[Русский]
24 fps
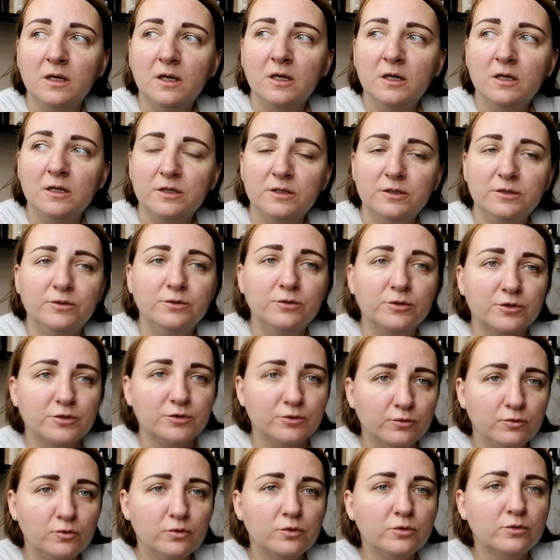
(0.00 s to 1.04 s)
идешь, но
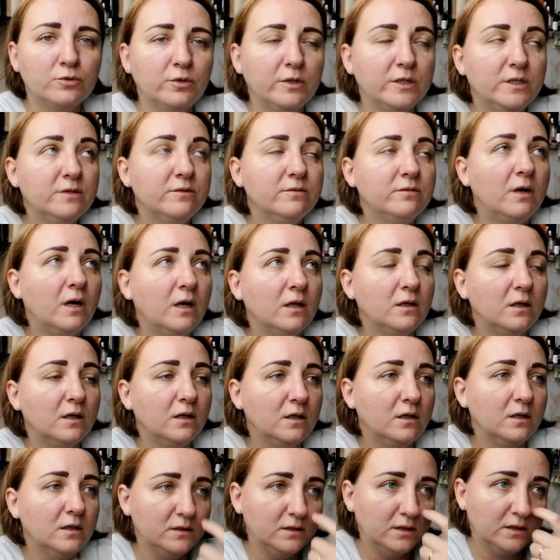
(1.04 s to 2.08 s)
куртку одевала,
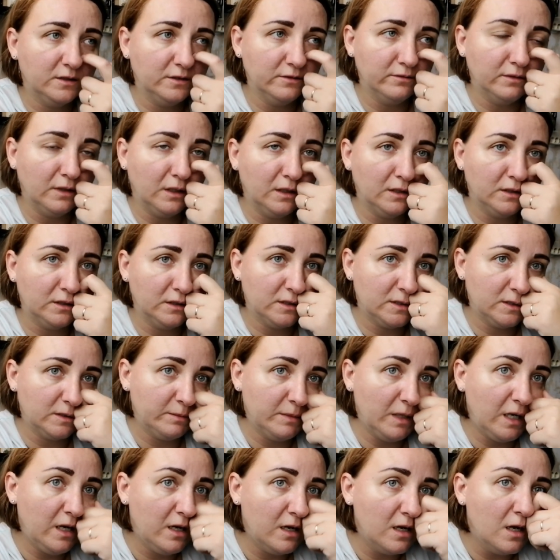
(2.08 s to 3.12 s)
надевала на
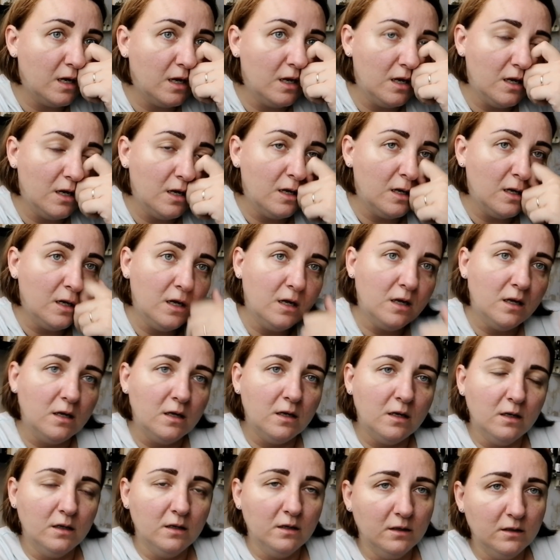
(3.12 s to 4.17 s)
себя.
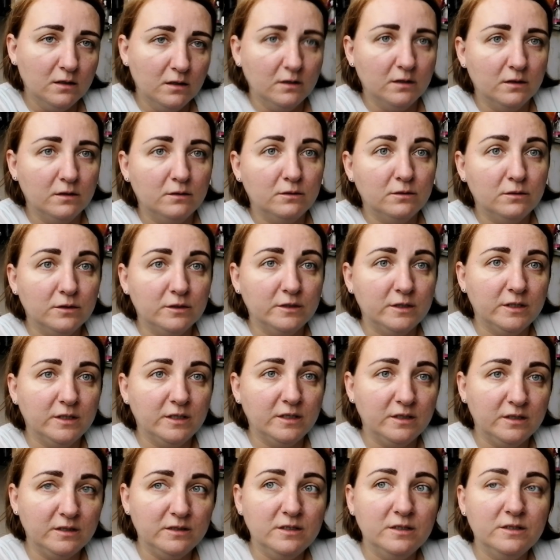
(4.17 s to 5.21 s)
Вот.
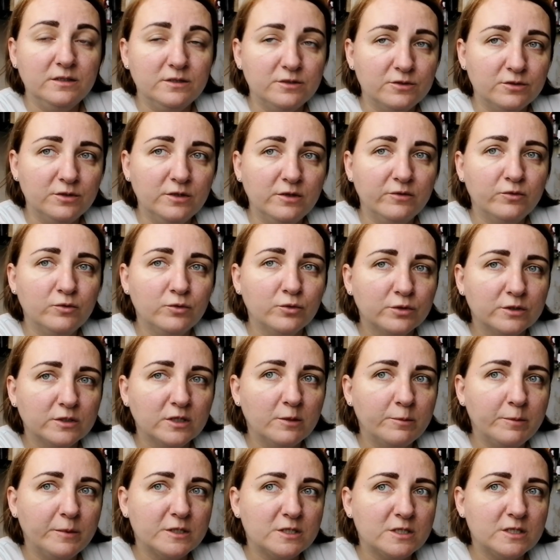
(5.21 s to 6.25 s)
И дети сегодня в куртках
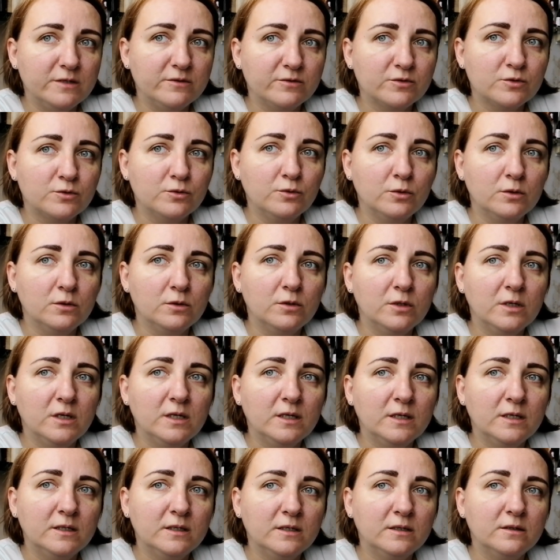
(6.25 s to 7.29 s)
пошли в школу.
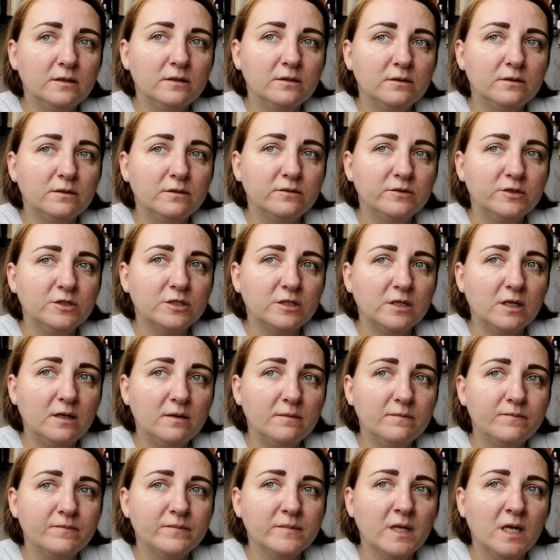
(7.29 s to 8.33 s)
Э, вчера
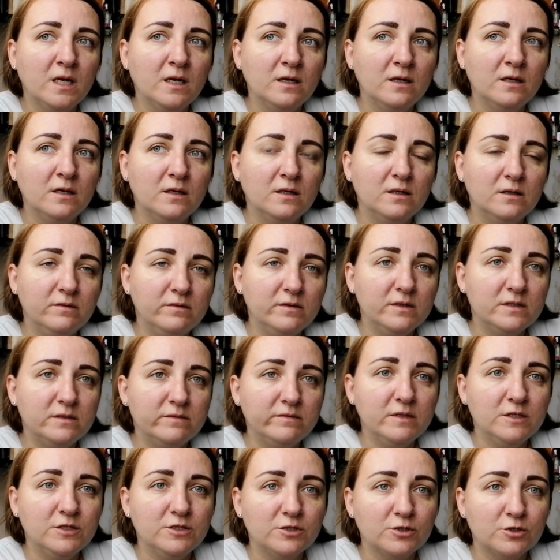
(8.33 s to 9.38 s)
весь
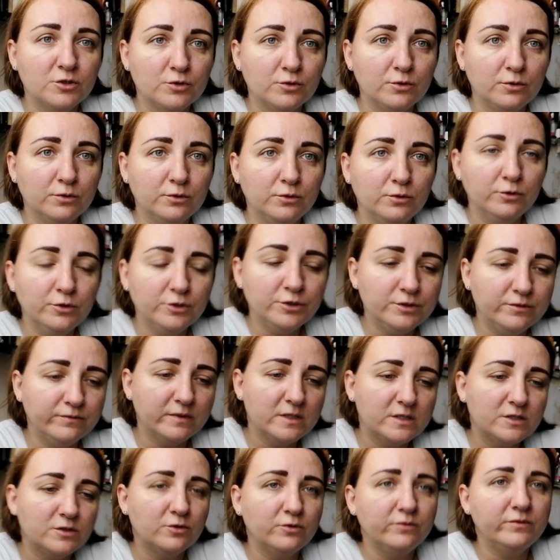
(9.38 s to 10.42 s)
вечер шел дождь в
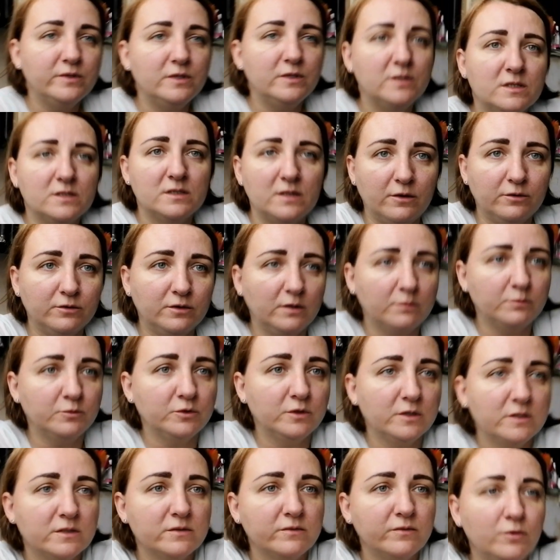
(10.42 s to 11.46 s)
Ростове. Не знаю, там у
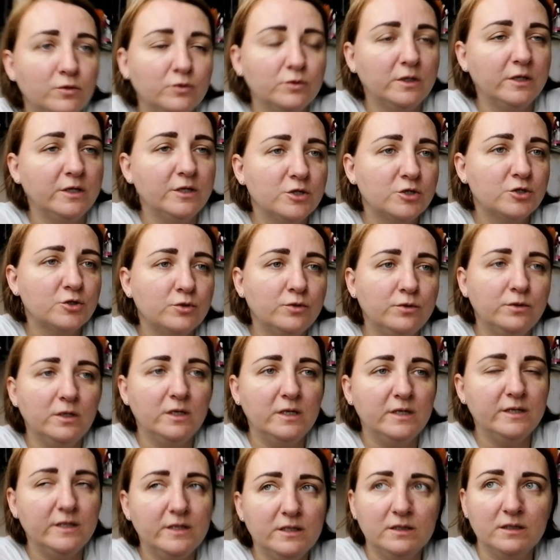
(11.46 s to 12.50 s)
нас в хуторе шел или
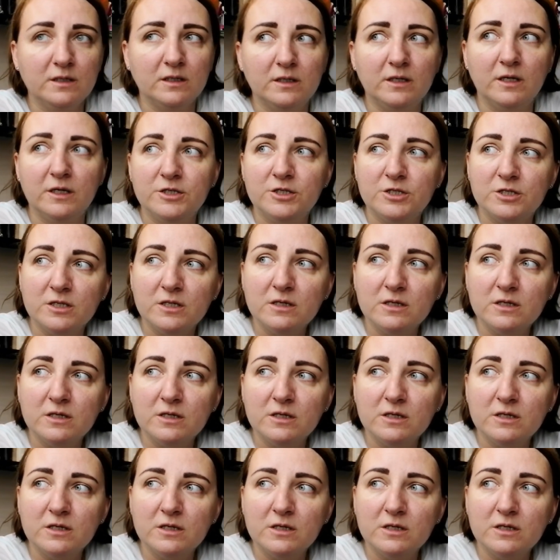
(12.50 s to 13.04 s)
нет на даче